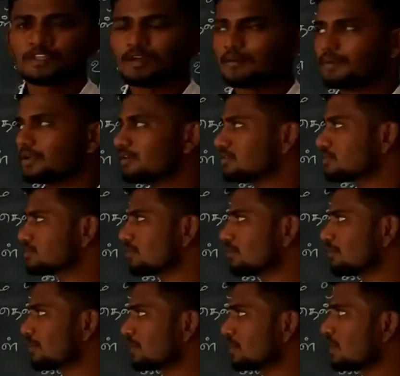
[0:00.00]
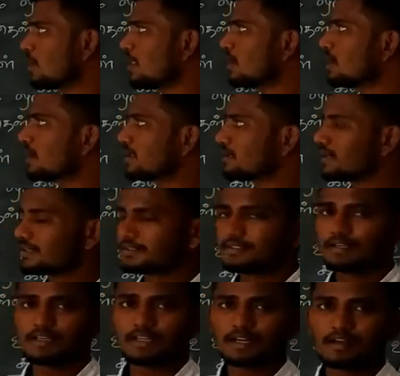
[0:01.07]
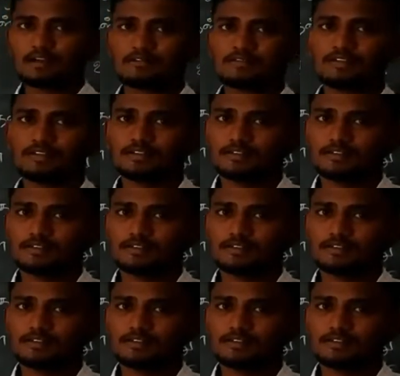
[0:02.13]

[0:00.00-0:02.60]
அப்படின்னு சொல்லப்படுது அதுக்கடுத்ததுல இரண்டாவது